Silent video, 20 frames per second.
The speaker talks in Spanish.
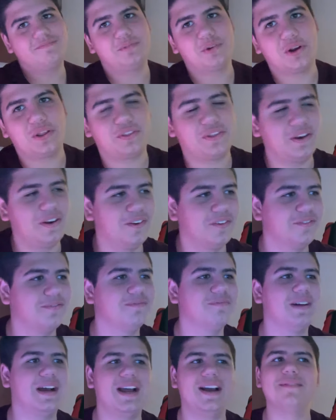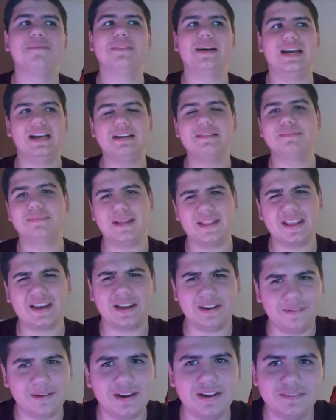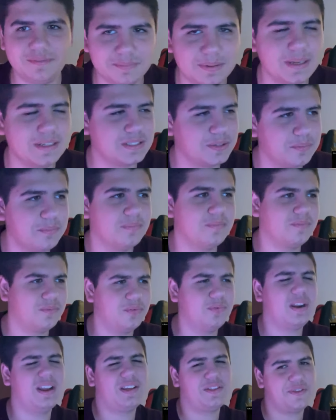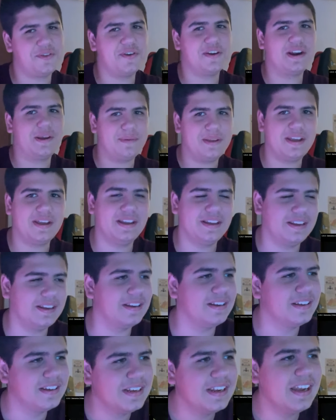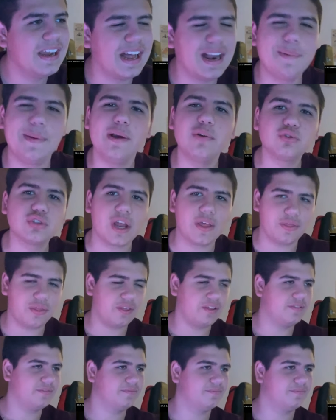por decirlo. Va, va, va a darle, ¿vale? Va a ser una canción a la vieja, a la vieja usanza.